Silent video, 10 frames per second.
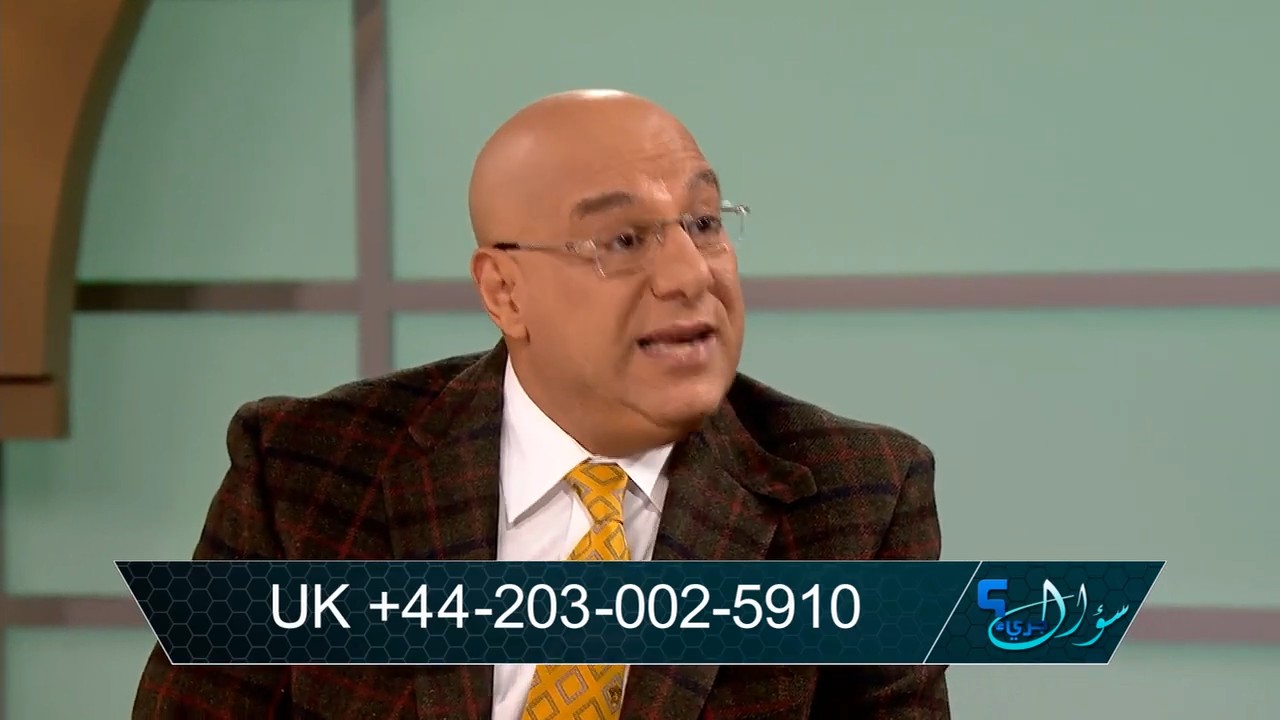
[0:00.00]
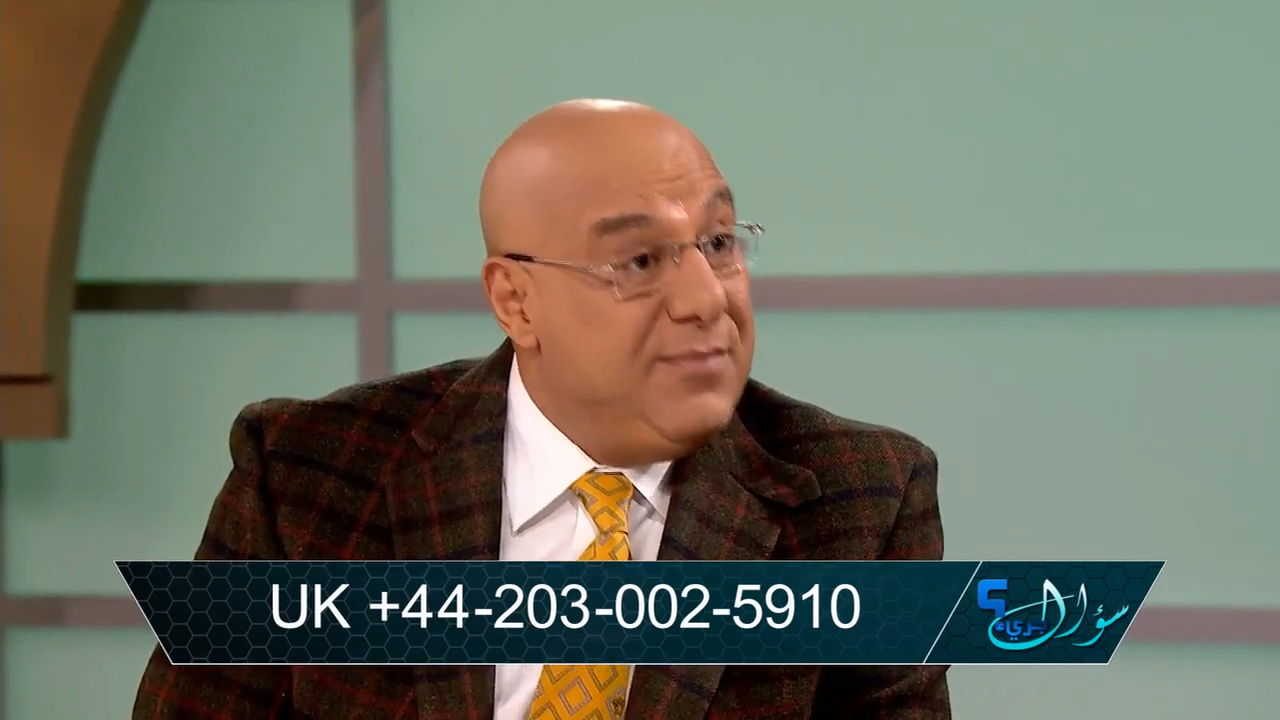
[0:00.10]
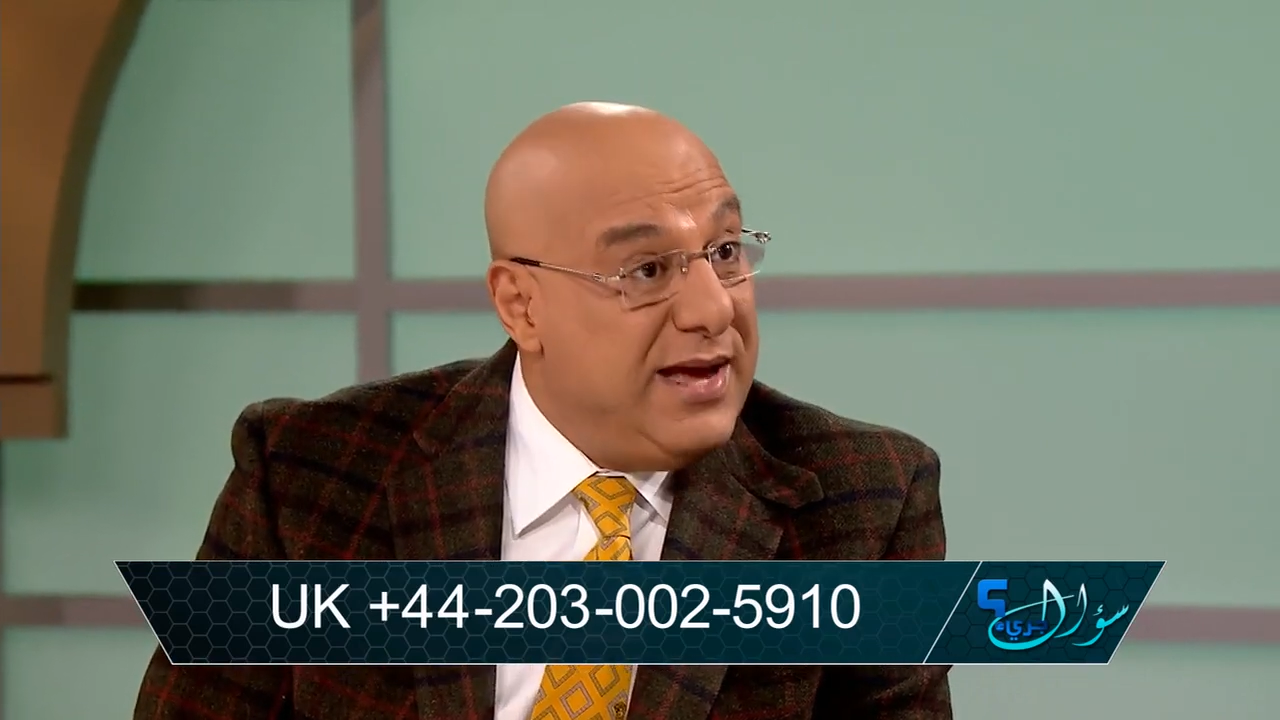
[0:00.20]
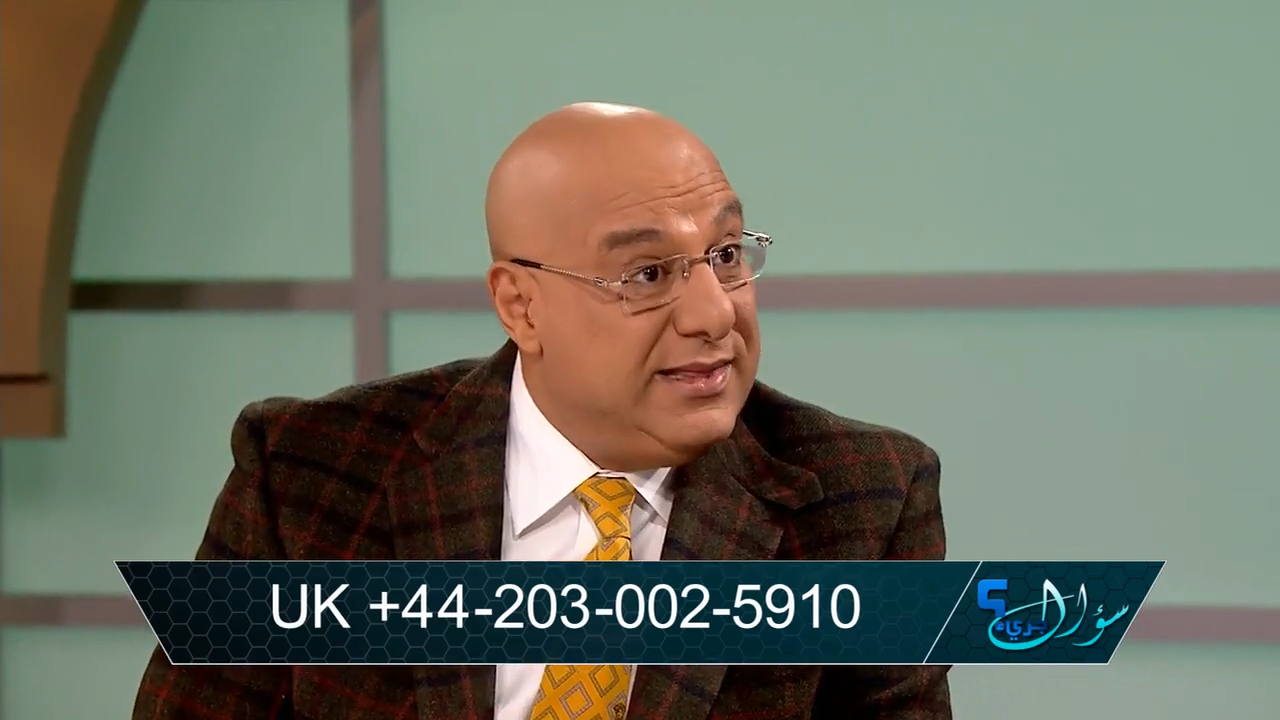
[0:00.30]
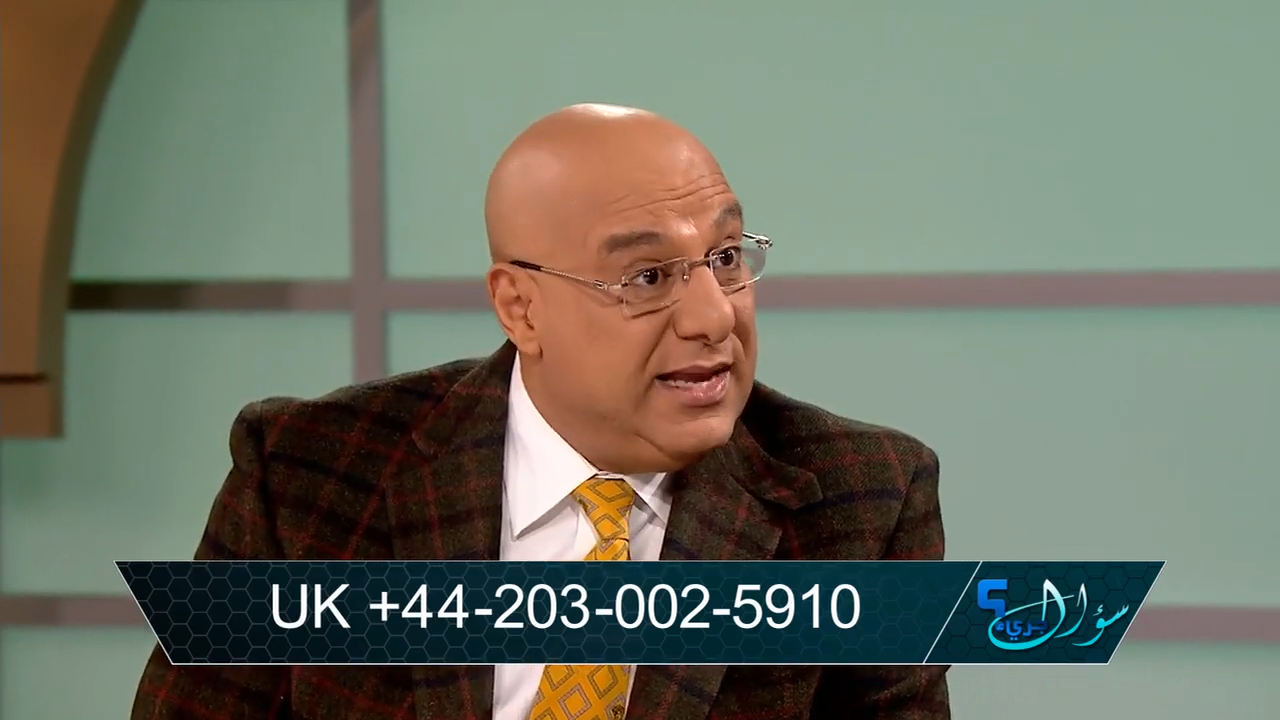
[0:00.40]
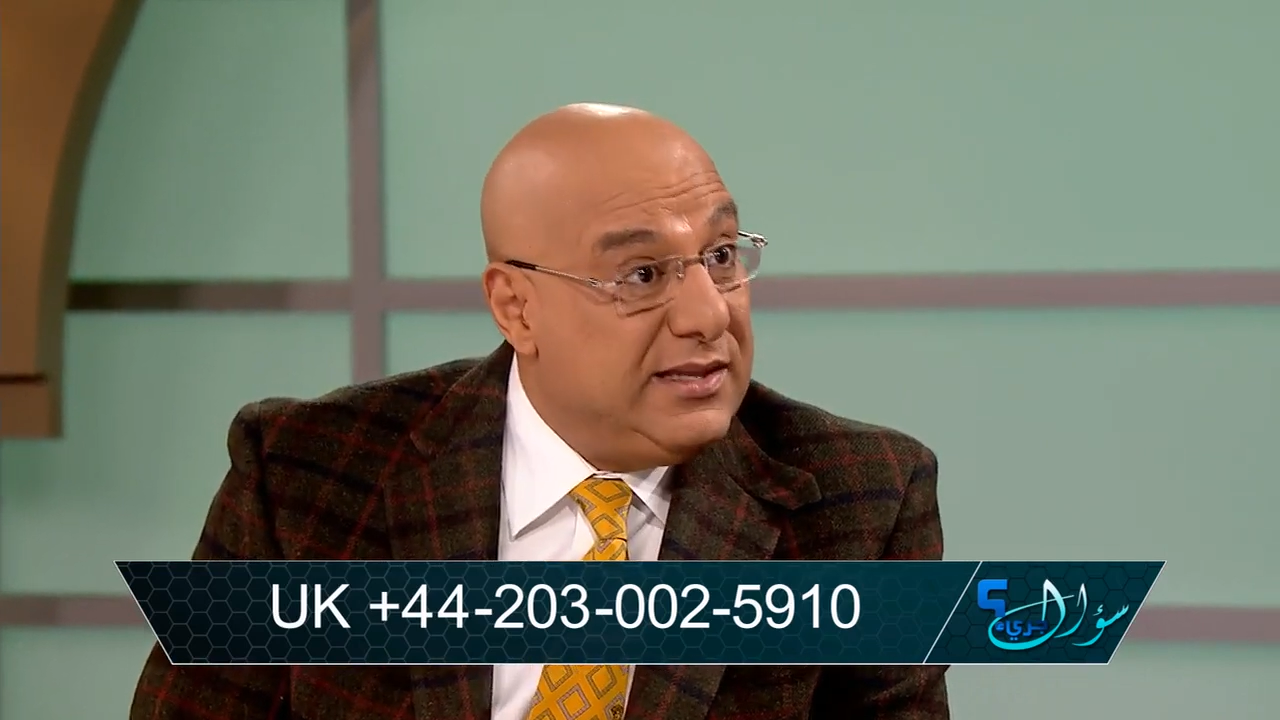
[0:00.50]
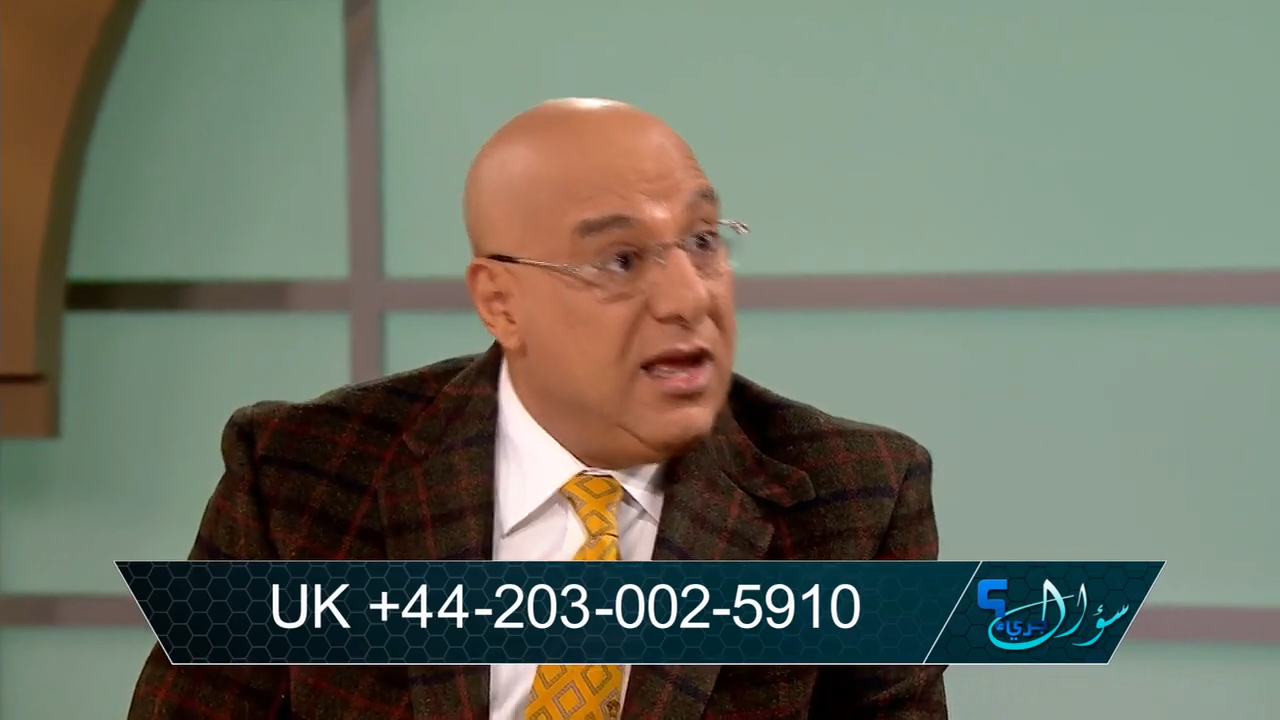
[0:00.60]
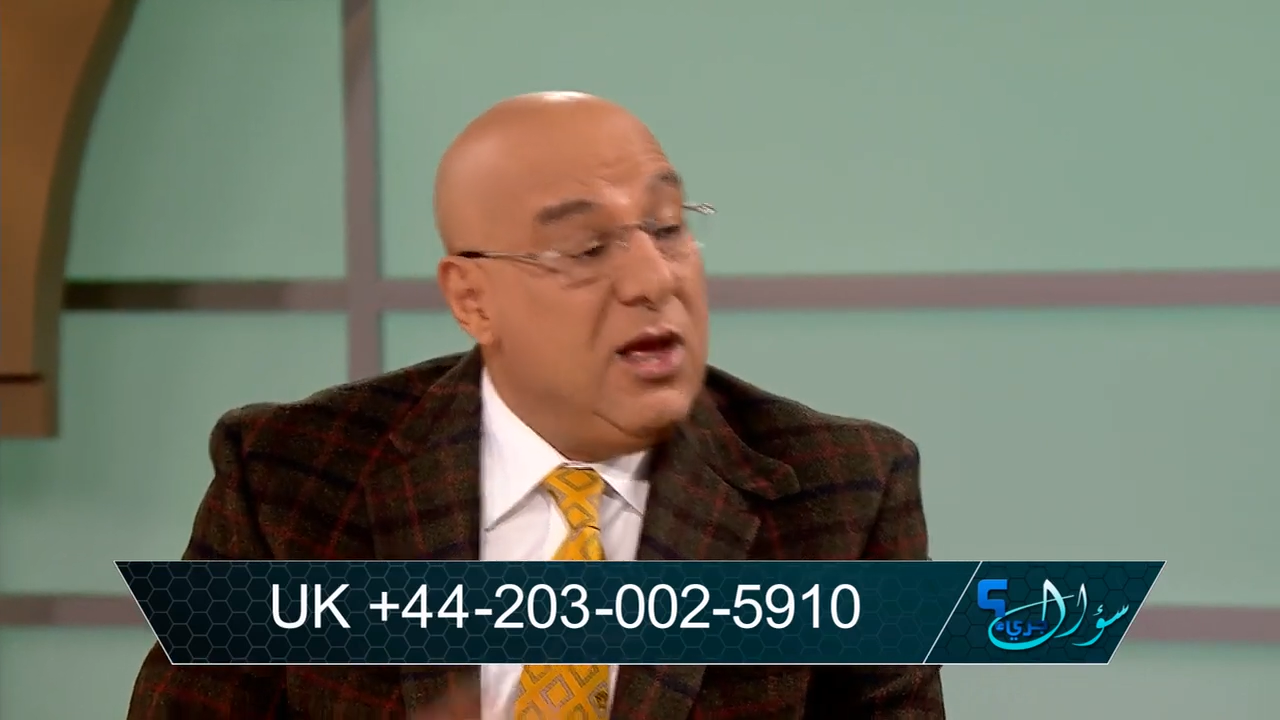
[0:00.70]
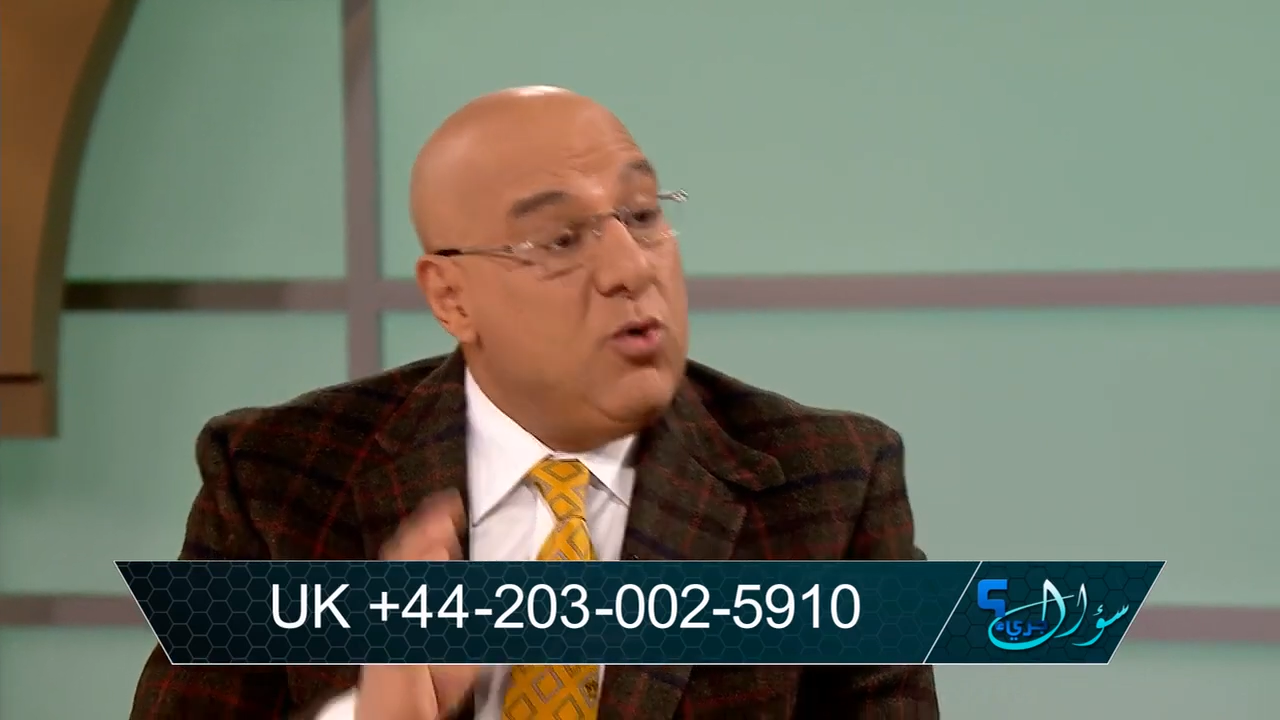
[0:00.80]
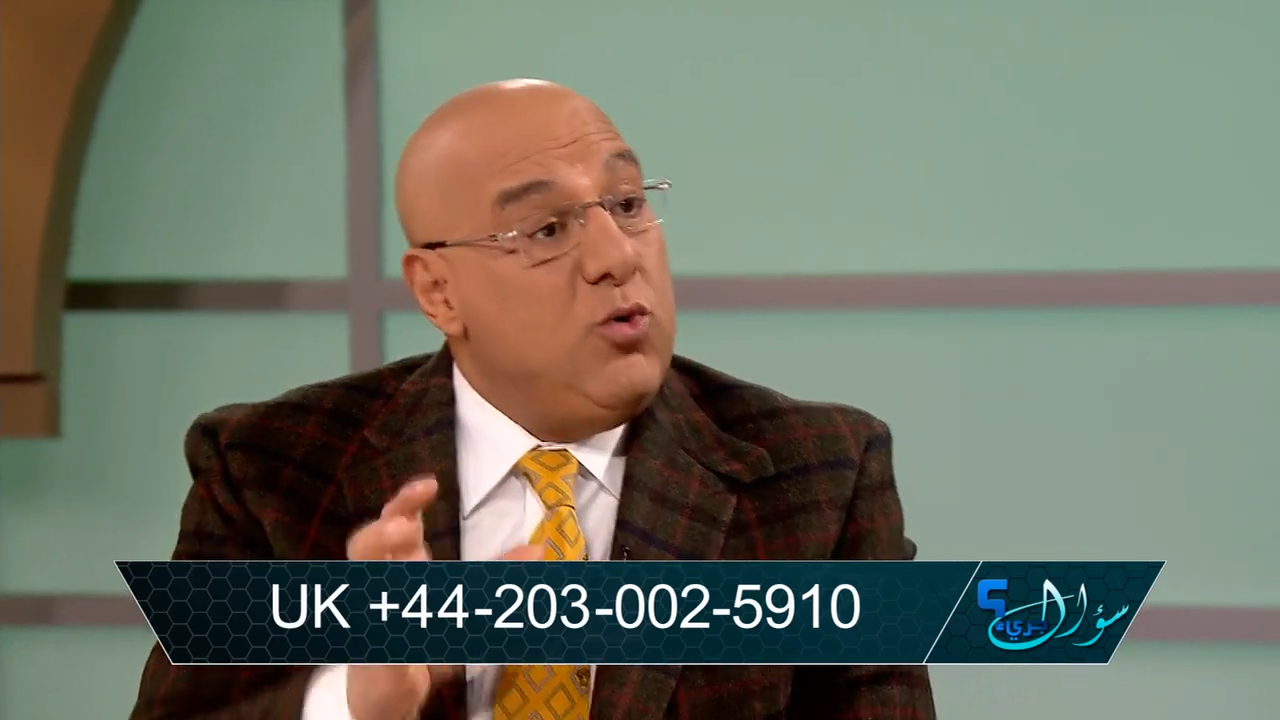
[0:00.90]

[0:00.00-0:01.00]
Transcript: ليه بقى الثالثه